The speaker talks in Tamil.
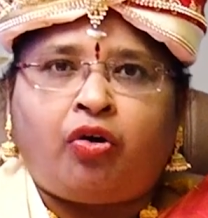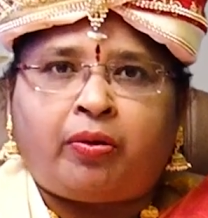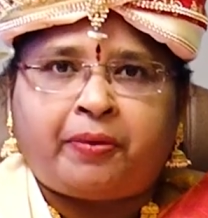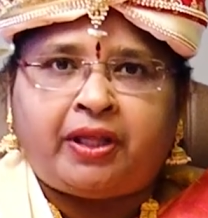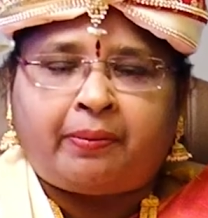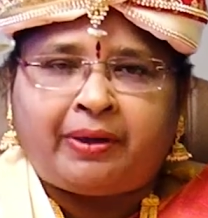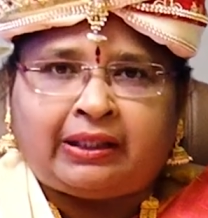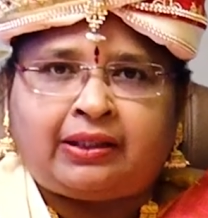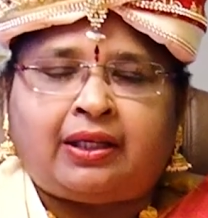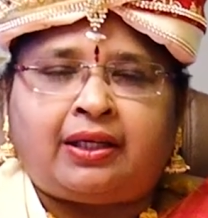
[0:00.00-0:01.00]
ஒன்பதாம்
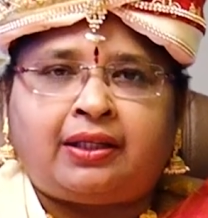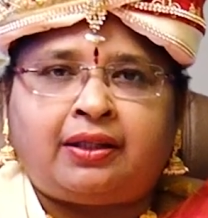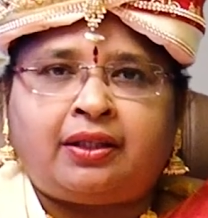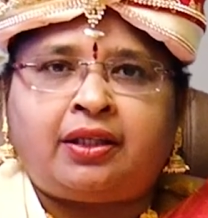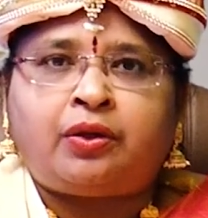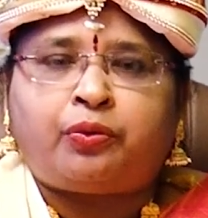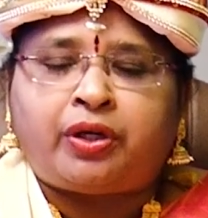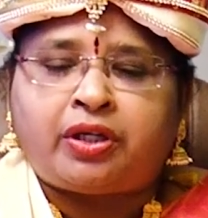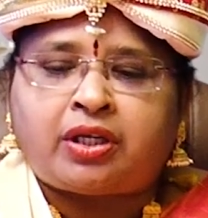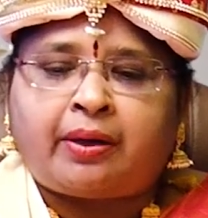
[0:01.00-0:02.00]
இடத்துல இருந்து
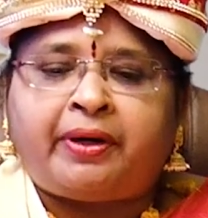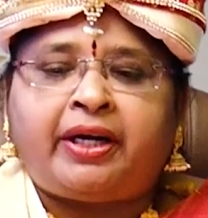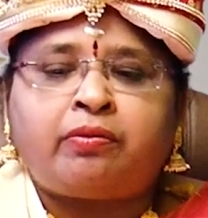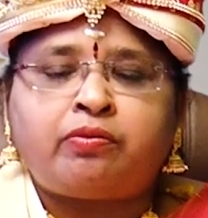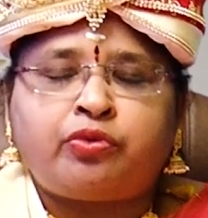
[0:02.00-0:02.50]
ஒன்றாம் இடம்